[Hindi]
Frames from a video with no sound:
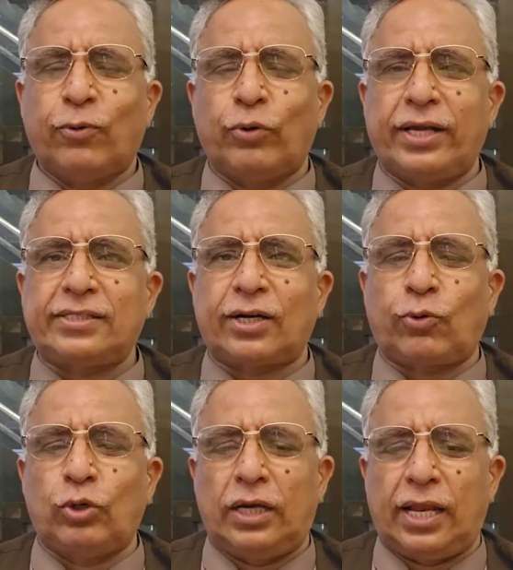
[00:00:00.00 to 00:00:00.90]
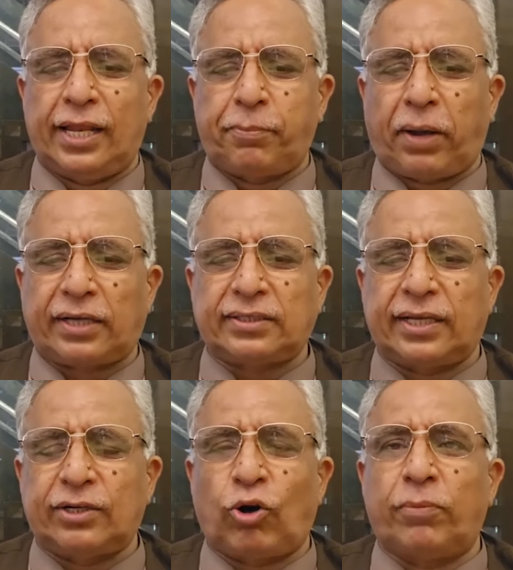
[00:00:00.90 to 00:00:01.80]
उन्हें इससे कोई लेना नहीं
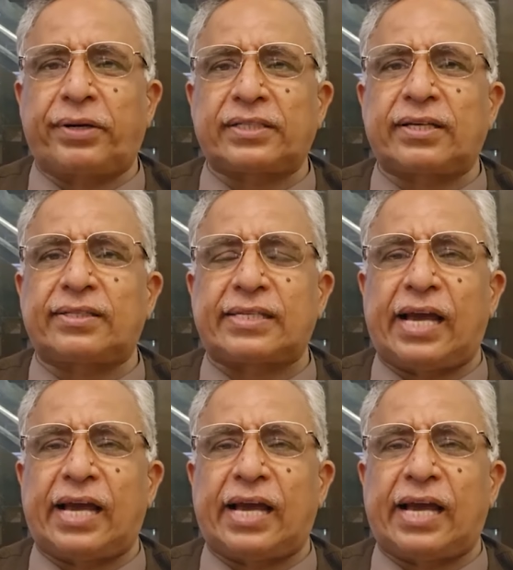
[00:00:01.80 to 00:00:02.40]
पाकिस्तानी कौम के साथ